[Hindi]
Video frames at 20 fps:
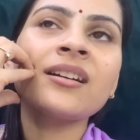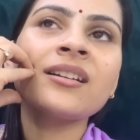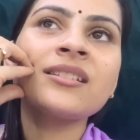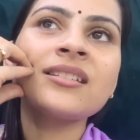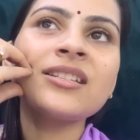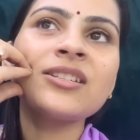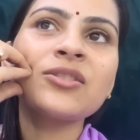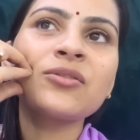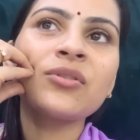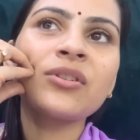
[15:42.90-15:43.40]

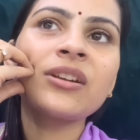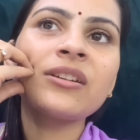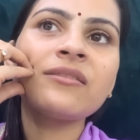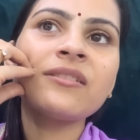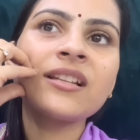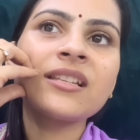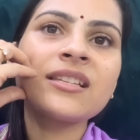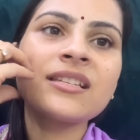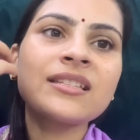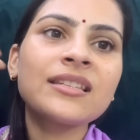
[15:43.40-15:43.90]
चीज़ों की
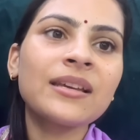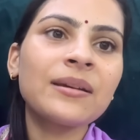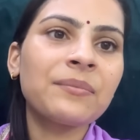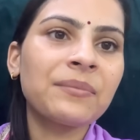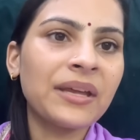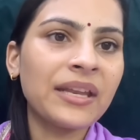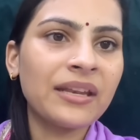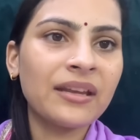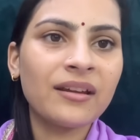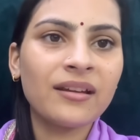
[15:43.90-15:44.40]
वजह से
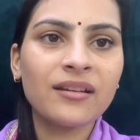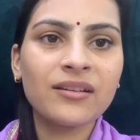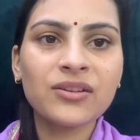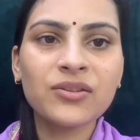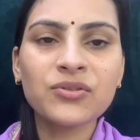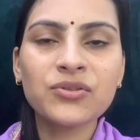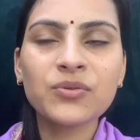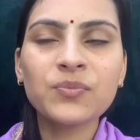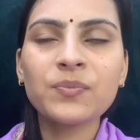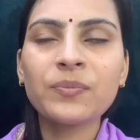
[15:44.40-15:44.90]
मैंने
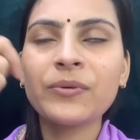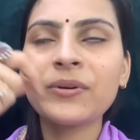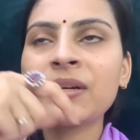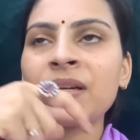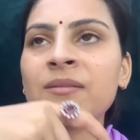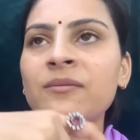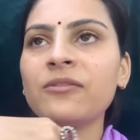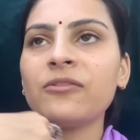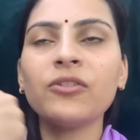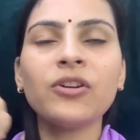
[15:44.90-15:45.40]
यूट्यूब
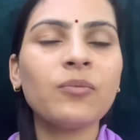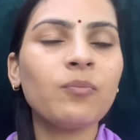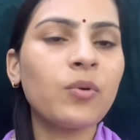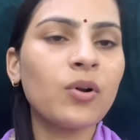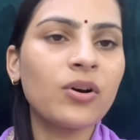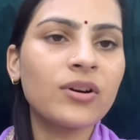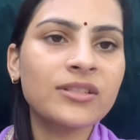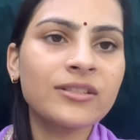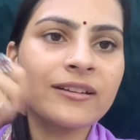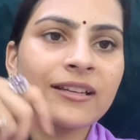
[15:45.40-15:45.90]
पे
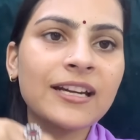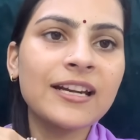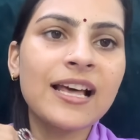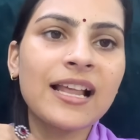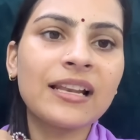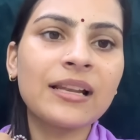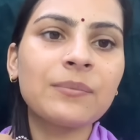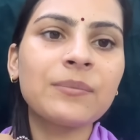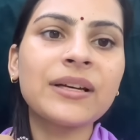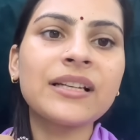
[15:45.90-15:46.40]
ब्लॉग्स वगैरह
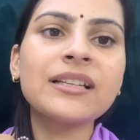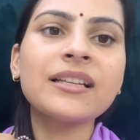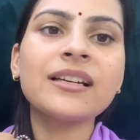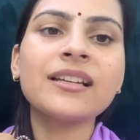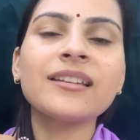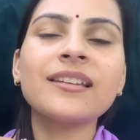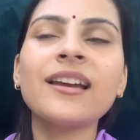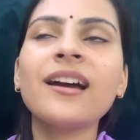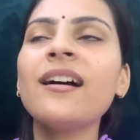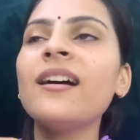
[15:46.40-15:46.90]
डालना बंद
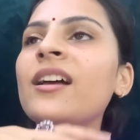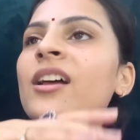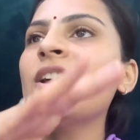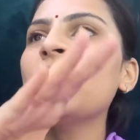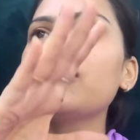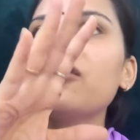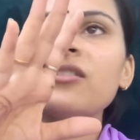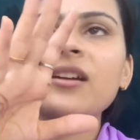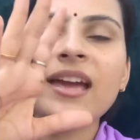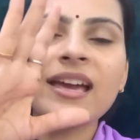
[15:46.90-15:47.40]
कर दिया
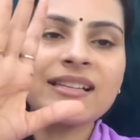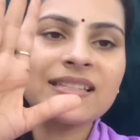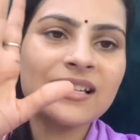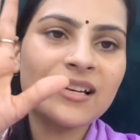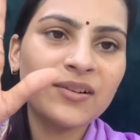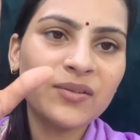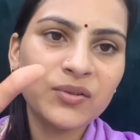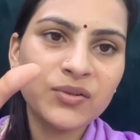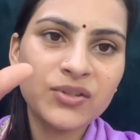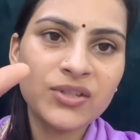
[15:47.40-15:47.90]
तो
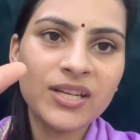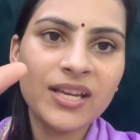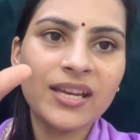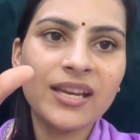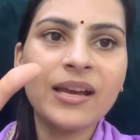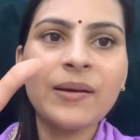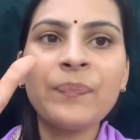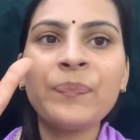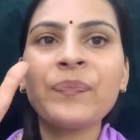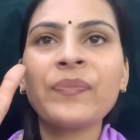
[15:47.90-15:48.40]
ऐसा कुछ नहीं
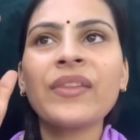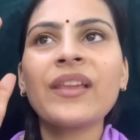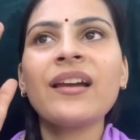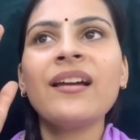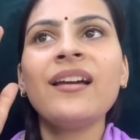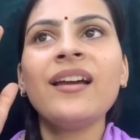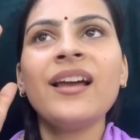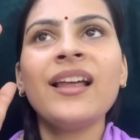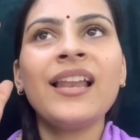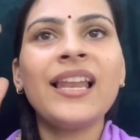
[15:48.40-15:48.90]
है
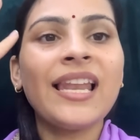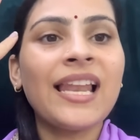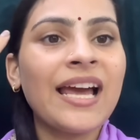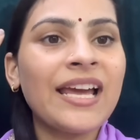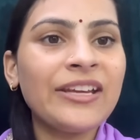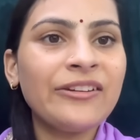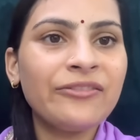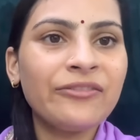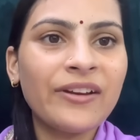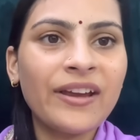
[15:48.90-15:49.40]

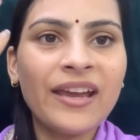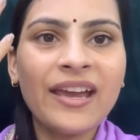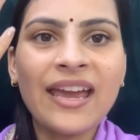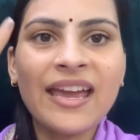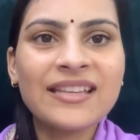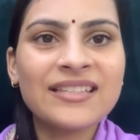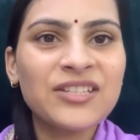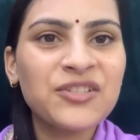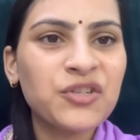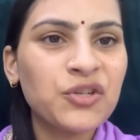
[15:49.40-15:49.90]
लाइफ है
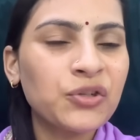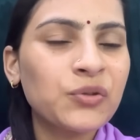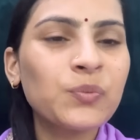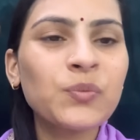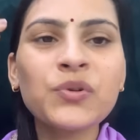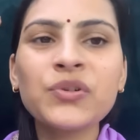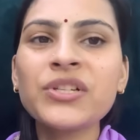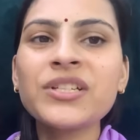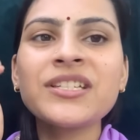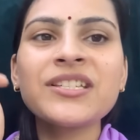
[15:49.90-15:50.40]
ऐसी छोटी
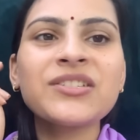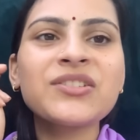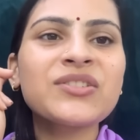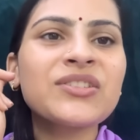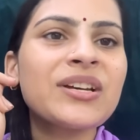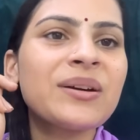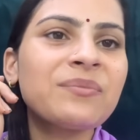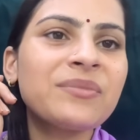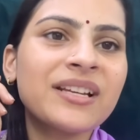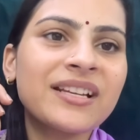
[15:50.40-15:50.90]
मोटी चीज़ों
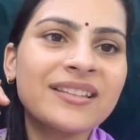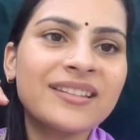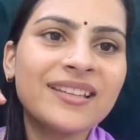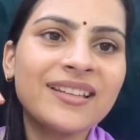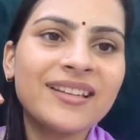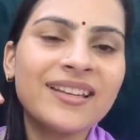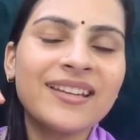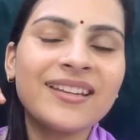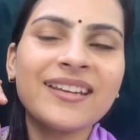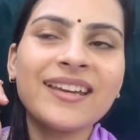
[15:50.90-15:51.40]
से हम डरते
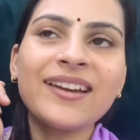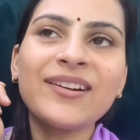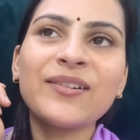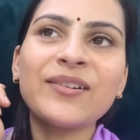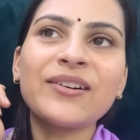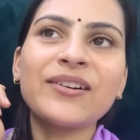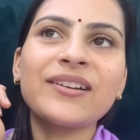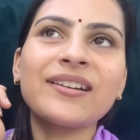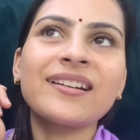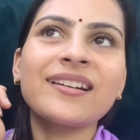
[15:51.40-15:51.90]
नहीं हैं
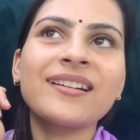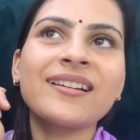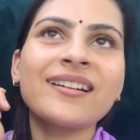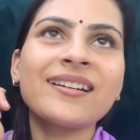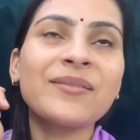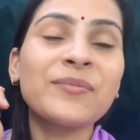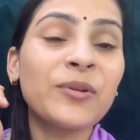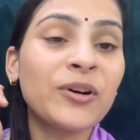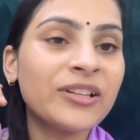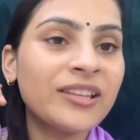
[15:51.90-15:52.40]
और
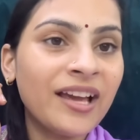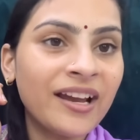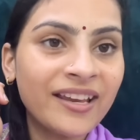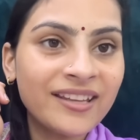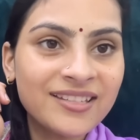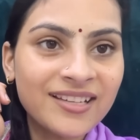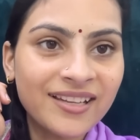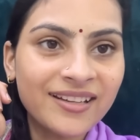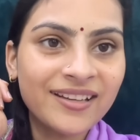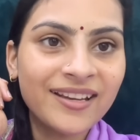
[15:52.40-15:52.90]
बहुत आगे
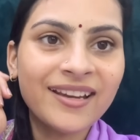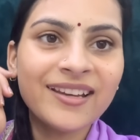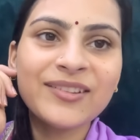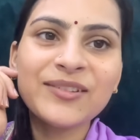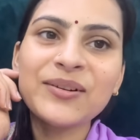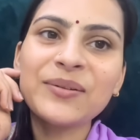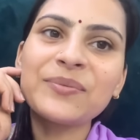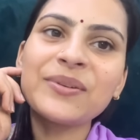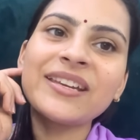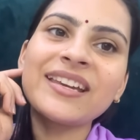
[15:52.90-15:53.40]
जाना है
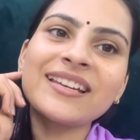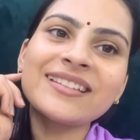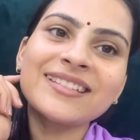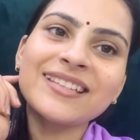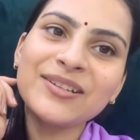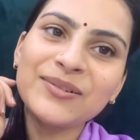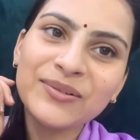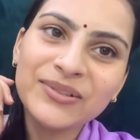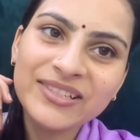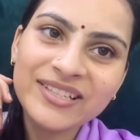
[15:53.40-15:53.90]
तो अभी
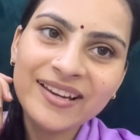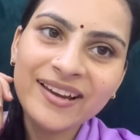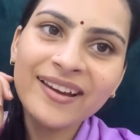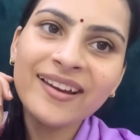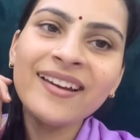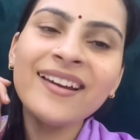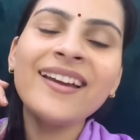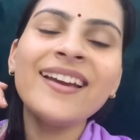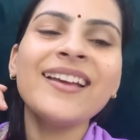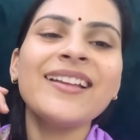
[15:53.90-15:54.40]
कैसे रुक जाए
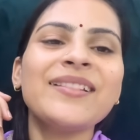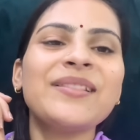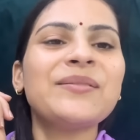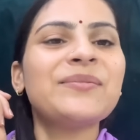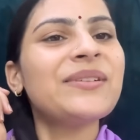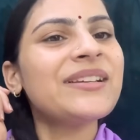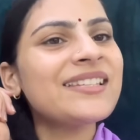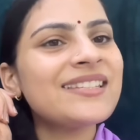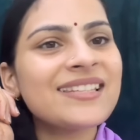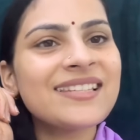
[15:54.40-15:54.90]
तो
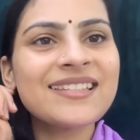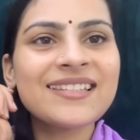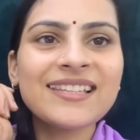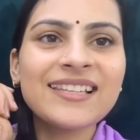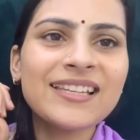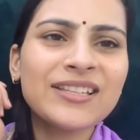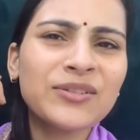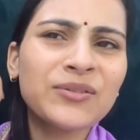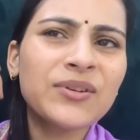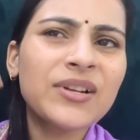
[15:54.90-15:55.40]
बस
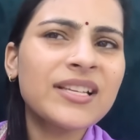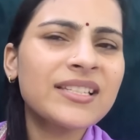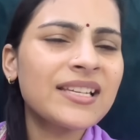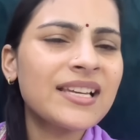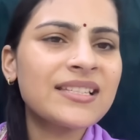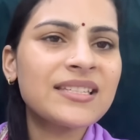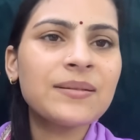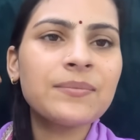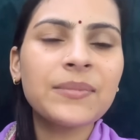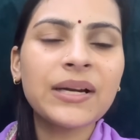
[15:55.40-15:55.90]
इसीलिए थोड़ा सा
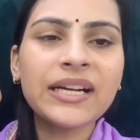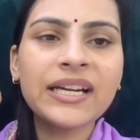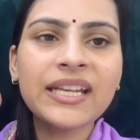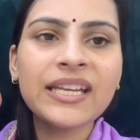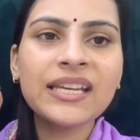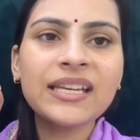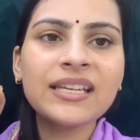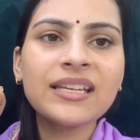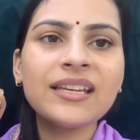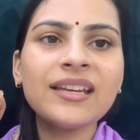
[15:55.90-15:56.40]
ऐसे मन
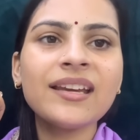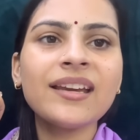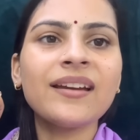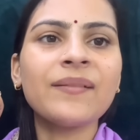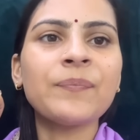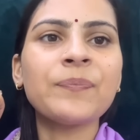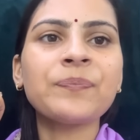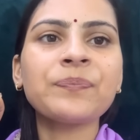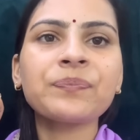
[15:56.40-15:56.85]
ठीक नहीं है